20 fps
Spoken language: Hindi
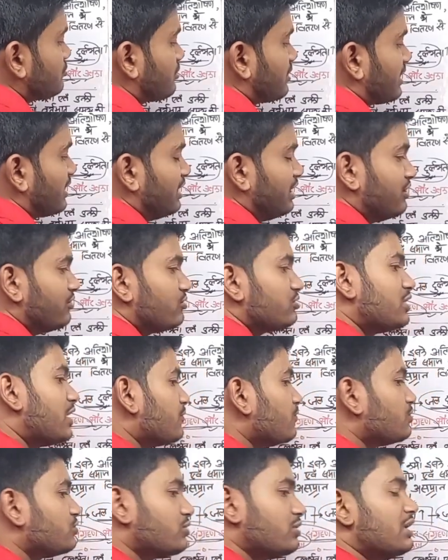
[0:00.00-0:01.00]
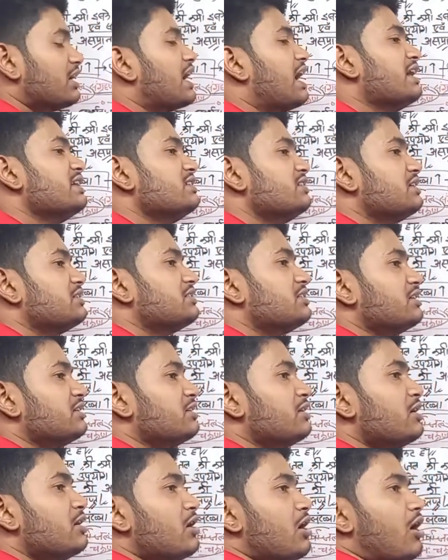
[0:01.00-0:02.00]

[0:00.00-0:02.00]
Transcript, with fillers: जो रेलिंग होता है वो तो लगा ही देते हैं